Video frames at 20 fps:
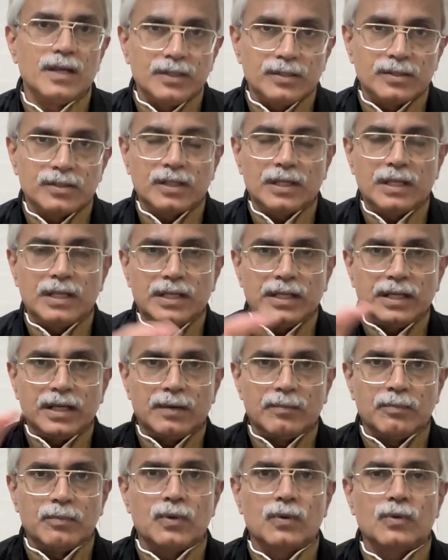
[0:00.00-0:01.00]
इसके लिए
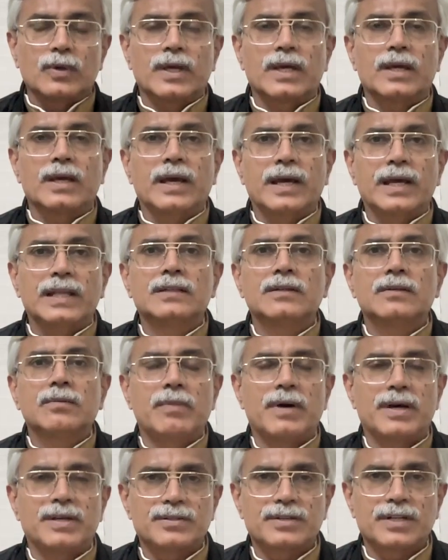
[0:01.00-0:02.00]
हम लोग एक हेल्थ
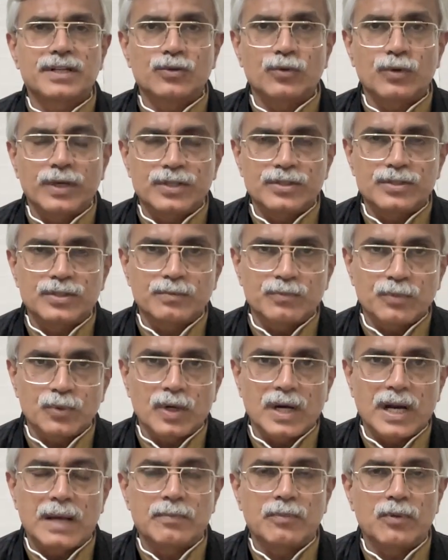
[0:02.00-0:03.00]
मास्टर एजुकेशन
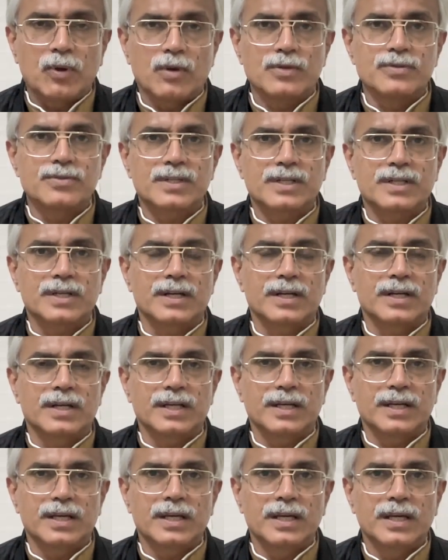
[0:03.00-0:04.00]
प्रोग्राम लॉन्च कर
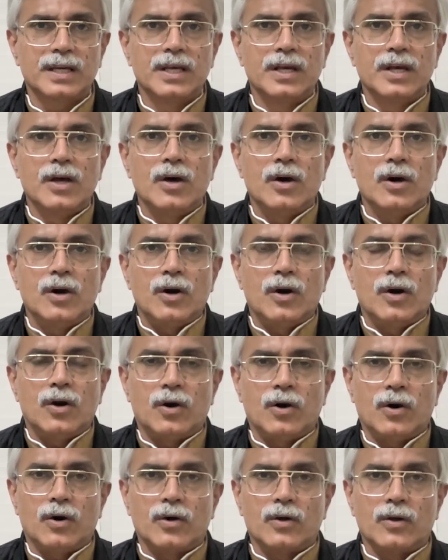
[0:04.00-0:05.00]
रहे हैं
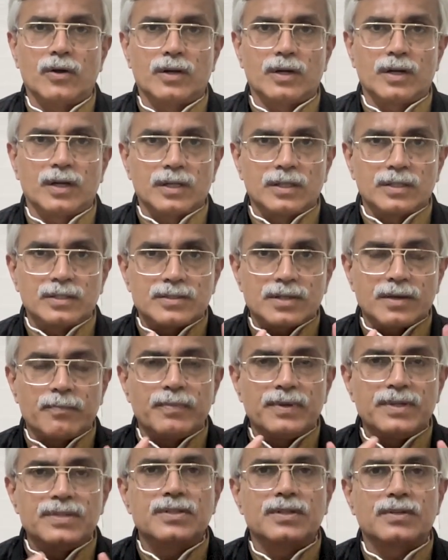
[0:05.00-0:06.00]
और
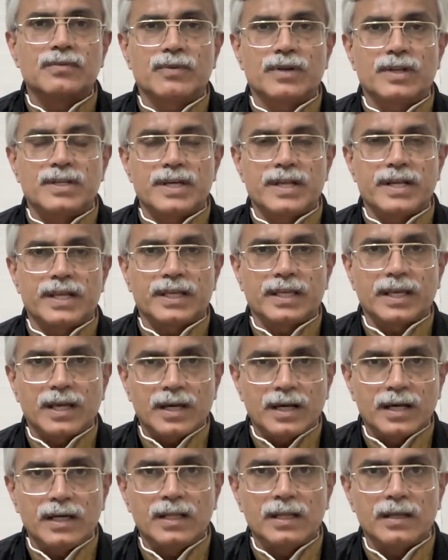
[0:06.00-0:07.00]
26 जनवरी यानी कि
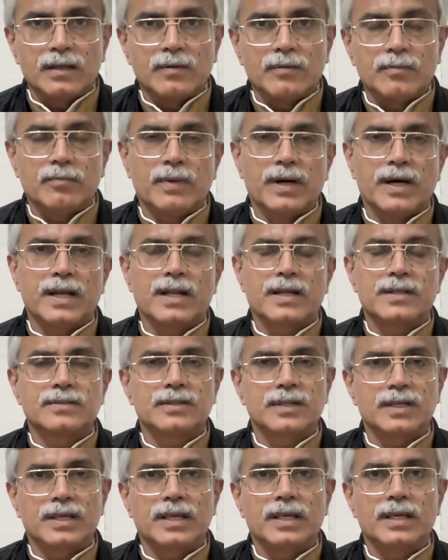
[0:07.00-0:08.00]
कल 12
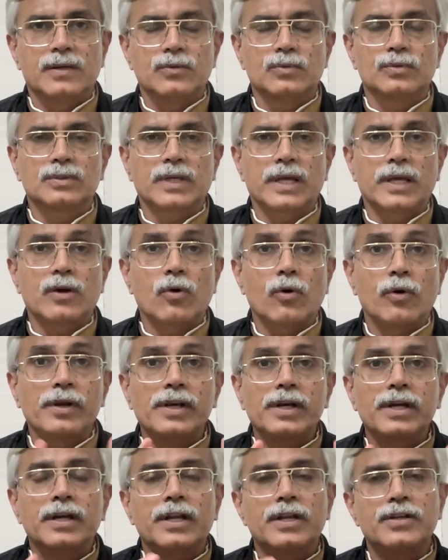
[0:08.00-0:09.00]
से एक उसका एक
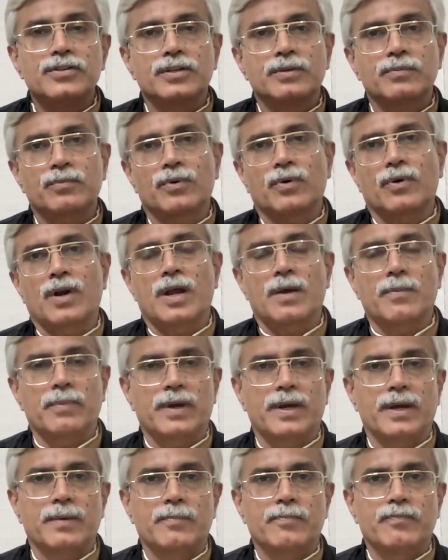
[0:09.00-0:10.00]
ओरिएंटेशन प्रोग्राम
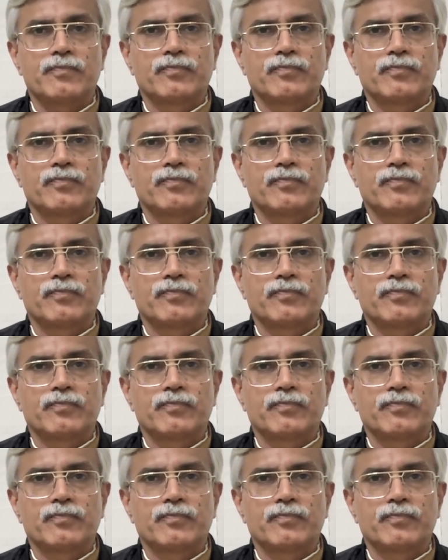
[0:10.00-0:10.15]
है